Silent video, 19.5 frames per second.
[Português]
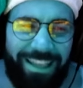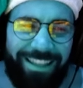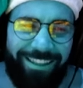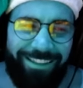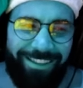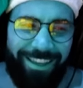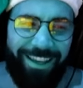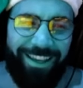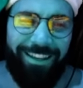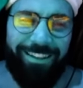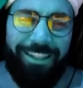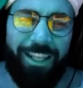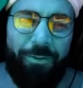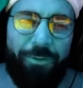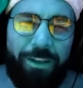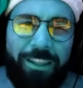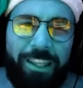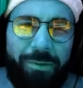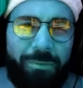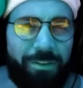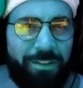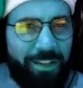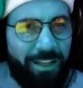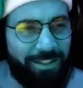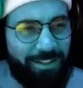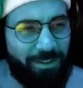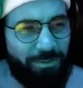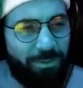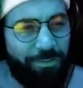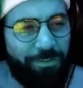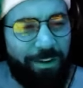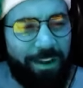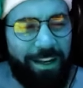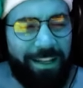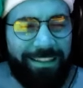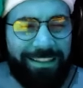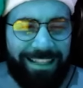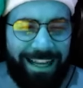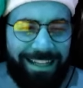Tem que ter uma itemização
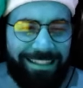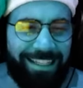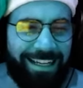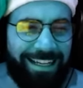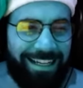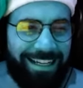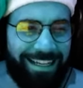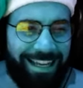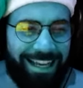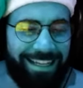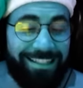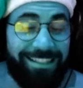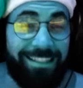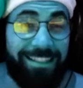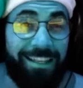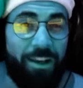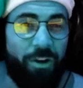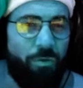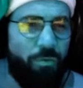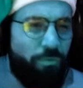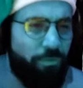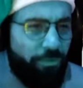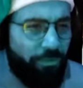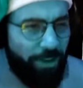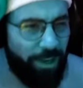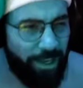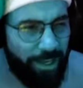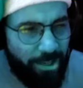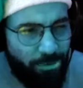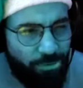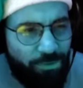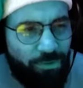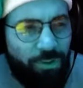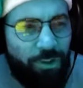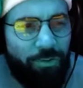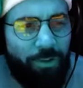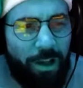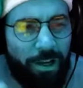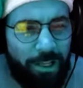diferente. Cada classe, um
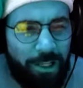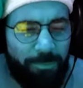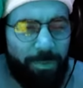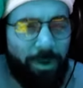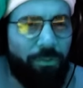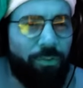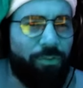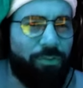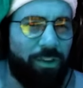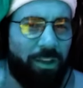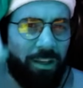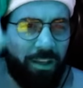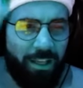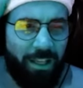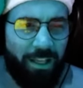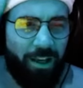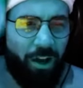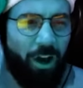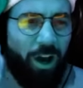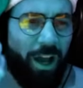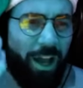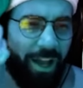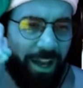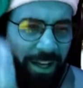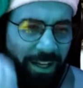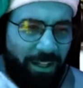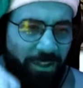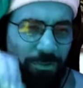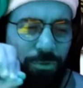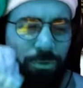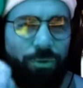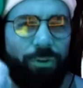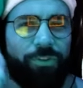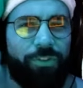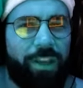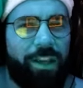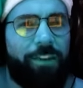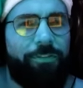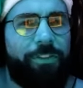ferreirozinho ali para você. Olha, tu
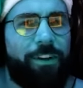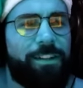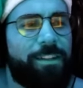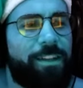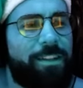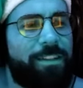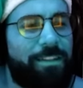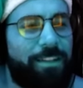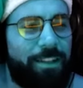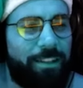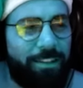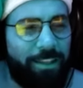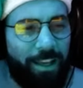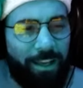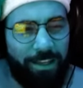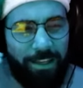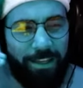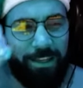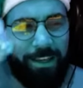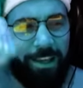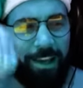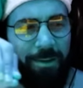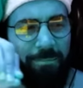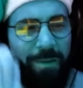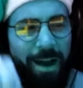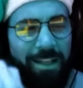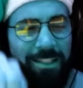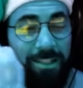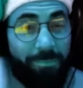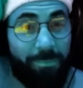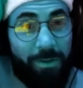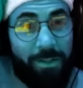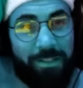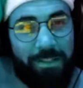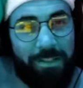consegue fazer esse item aqui que ele é massa para esse